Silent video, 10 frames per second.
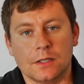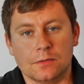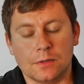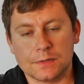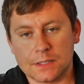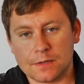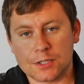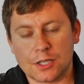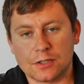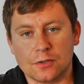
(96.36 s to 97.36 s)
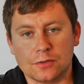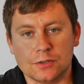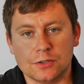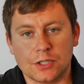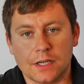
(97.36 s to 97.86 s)
lwowskie warsztaty
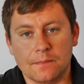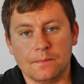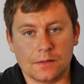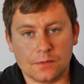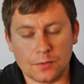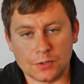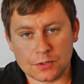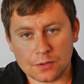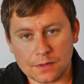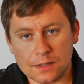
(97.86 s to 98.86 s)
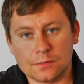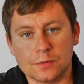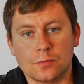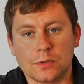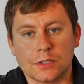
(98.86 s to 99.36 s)
lotnicze, wojskowa
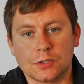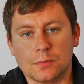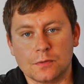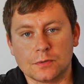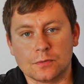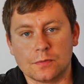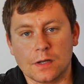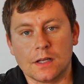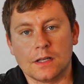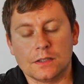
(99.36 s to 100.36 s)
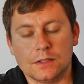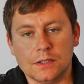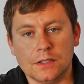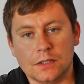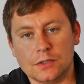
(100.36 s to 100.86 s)
wytwórnia szybowców
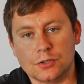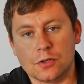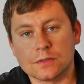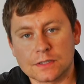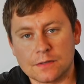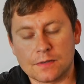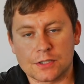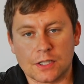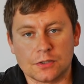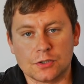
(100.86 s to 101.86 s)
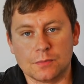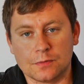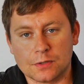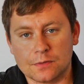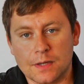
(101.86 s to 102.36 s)
i śląskie warsztaty
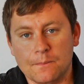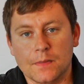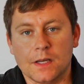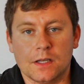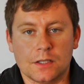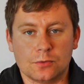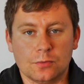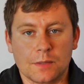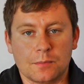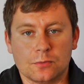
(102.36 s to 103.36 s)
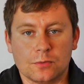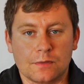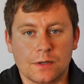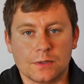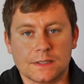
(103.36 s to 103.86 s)
szybowcowe, które
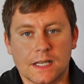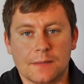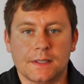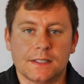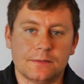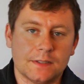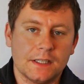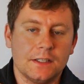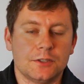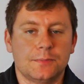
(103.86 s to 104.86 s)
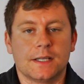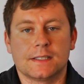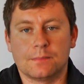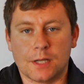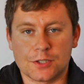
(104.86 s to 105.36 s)
produkowały salamandrę w takiej liczbie
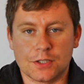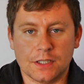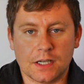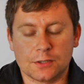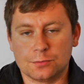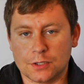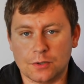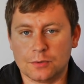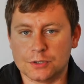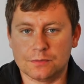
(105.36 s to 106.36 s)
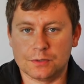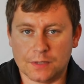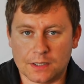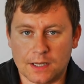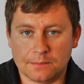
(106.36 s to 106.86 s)
egzemplarzy, jaka tutaj obok się
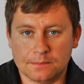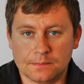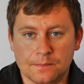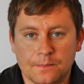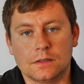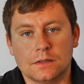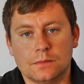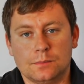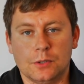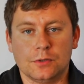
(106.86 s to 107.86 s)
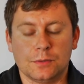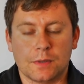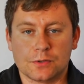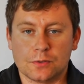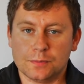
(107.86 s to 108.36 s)
wyświetla. Piloci
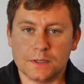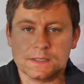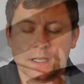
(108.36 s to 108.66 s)
bardzo lubili